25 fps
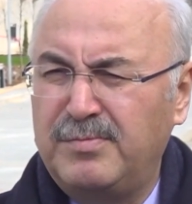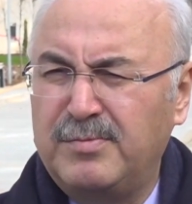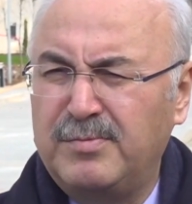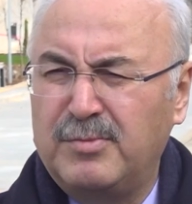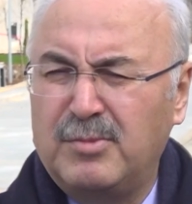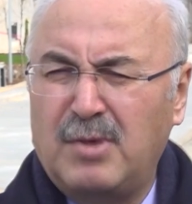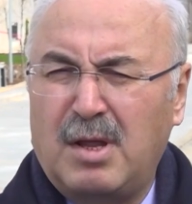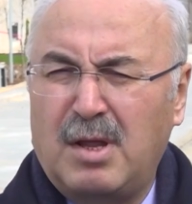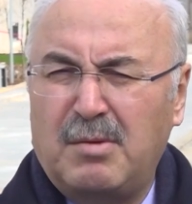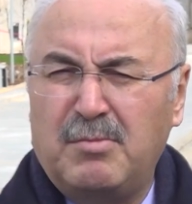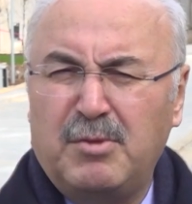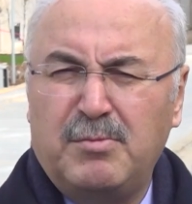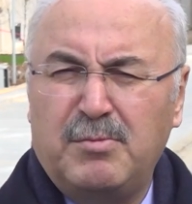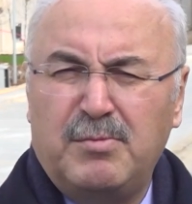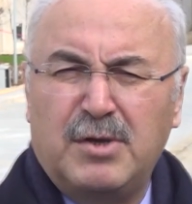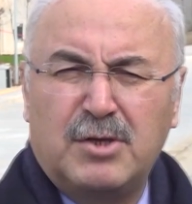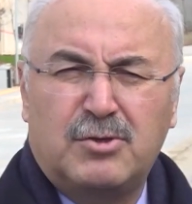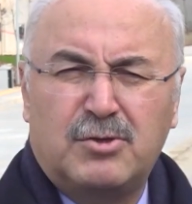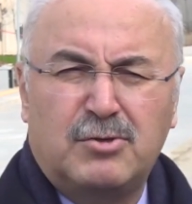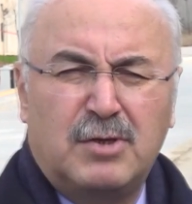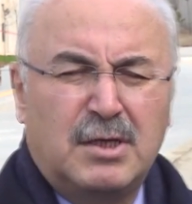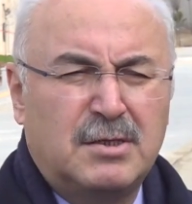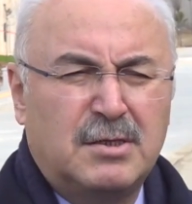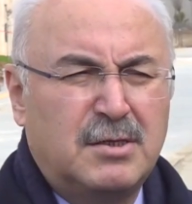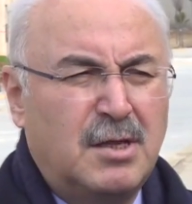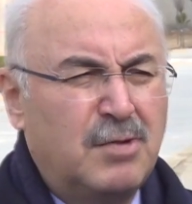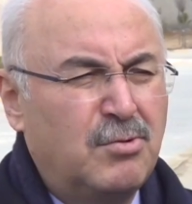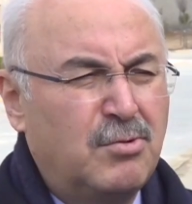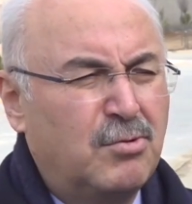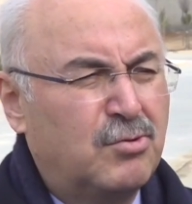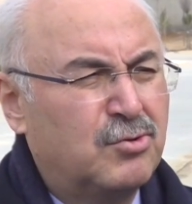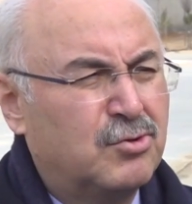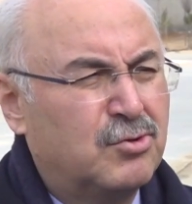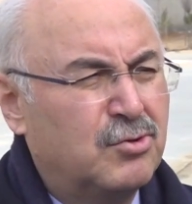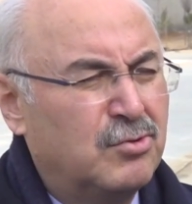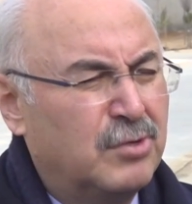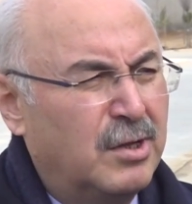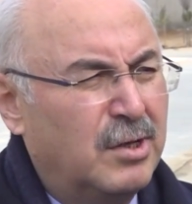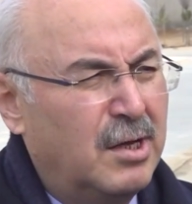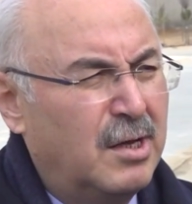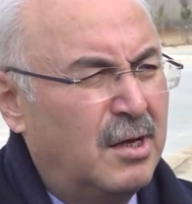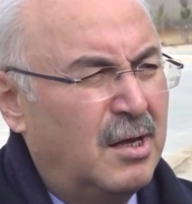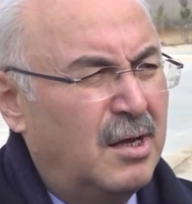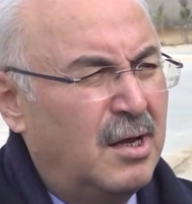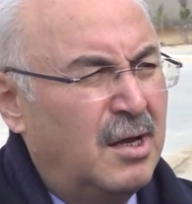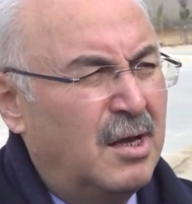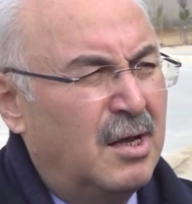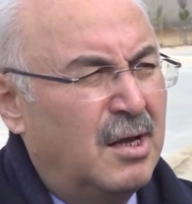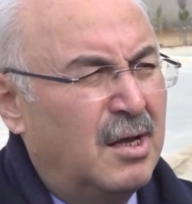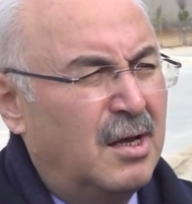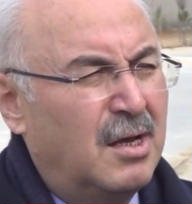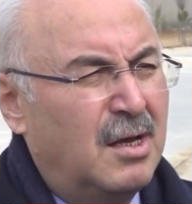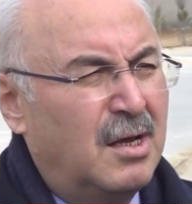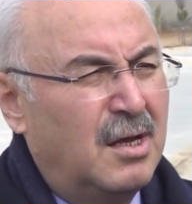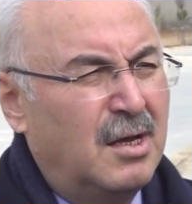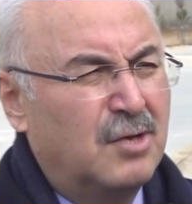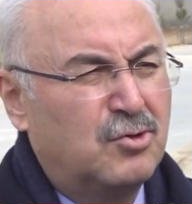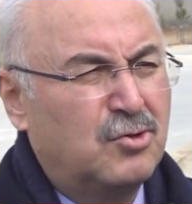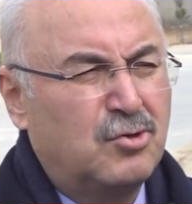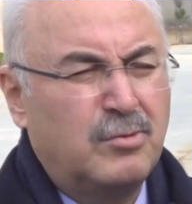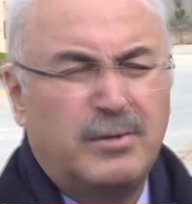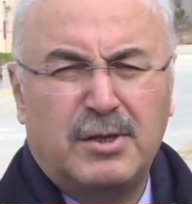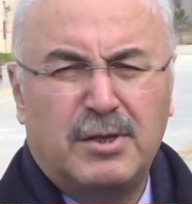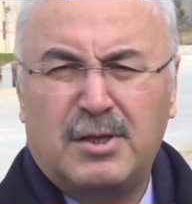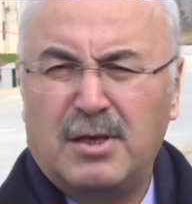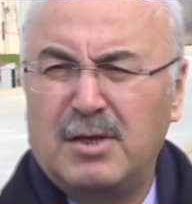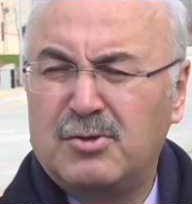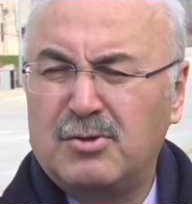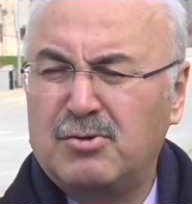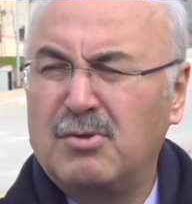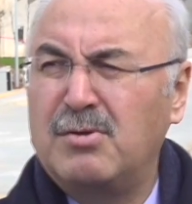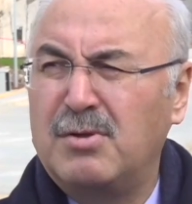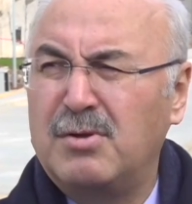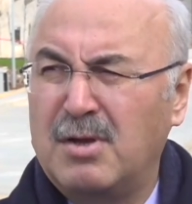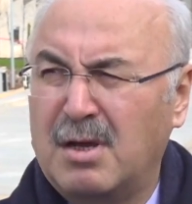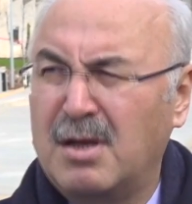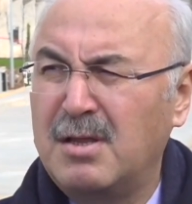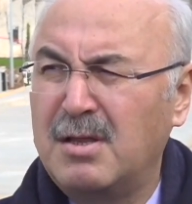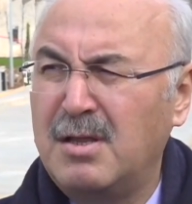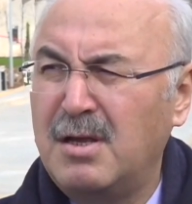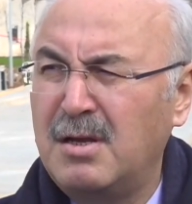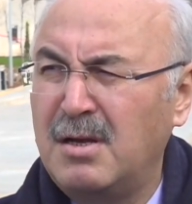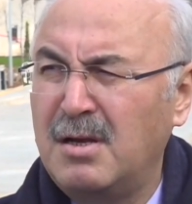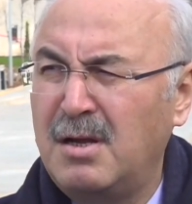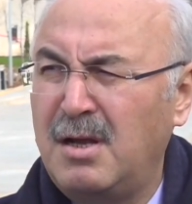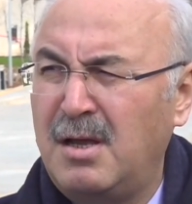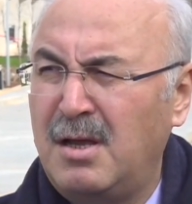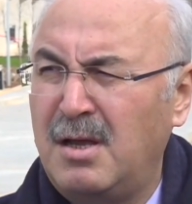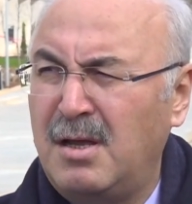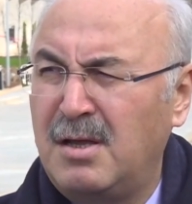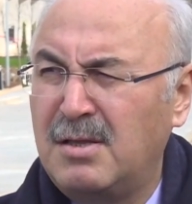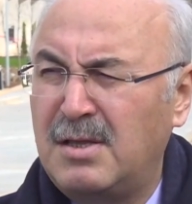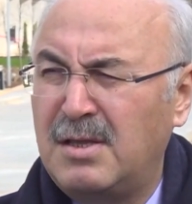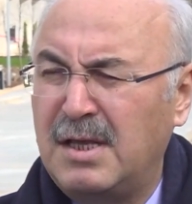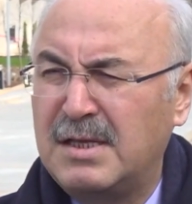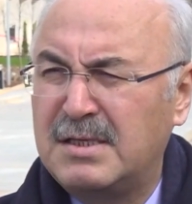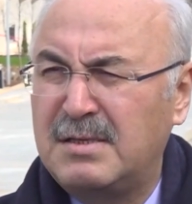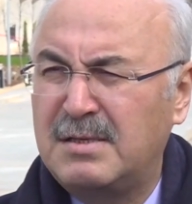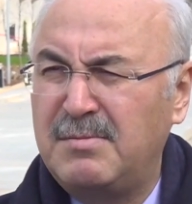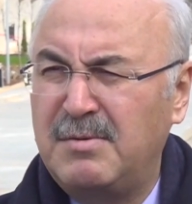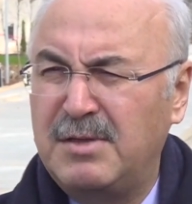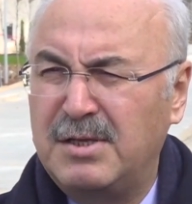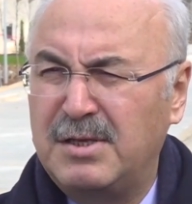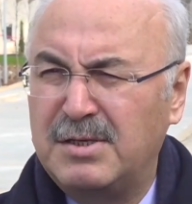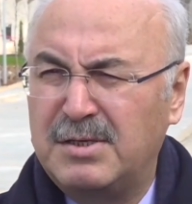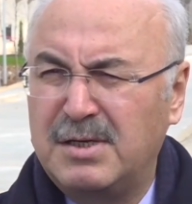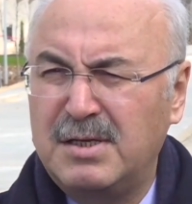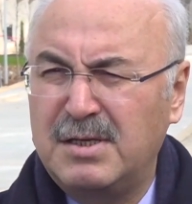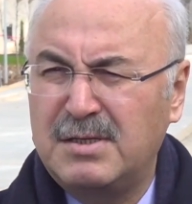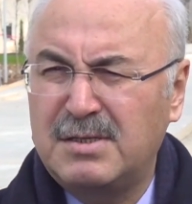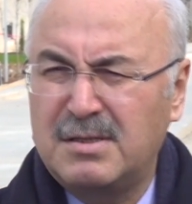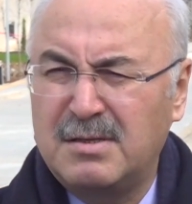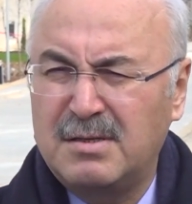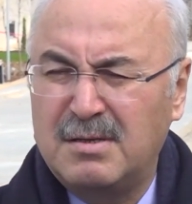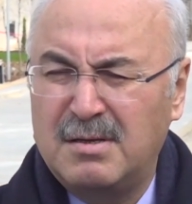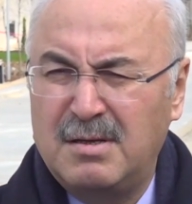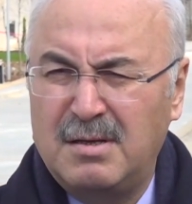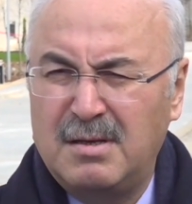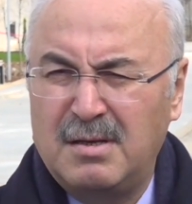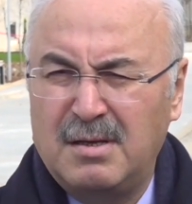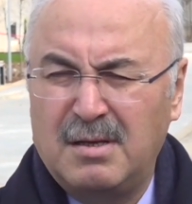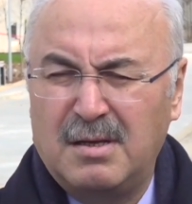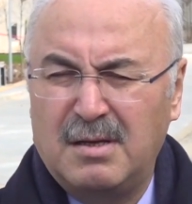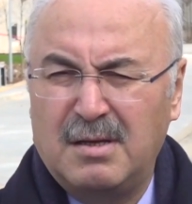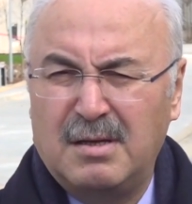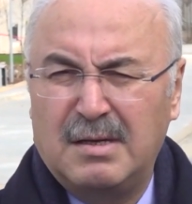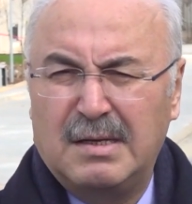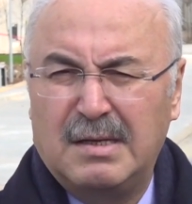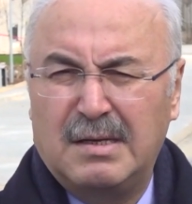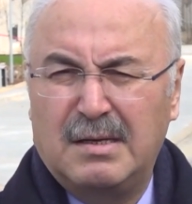Bunların 1589'unda e, Şubat ayı sonuna kadar teslim edeceğiz. E,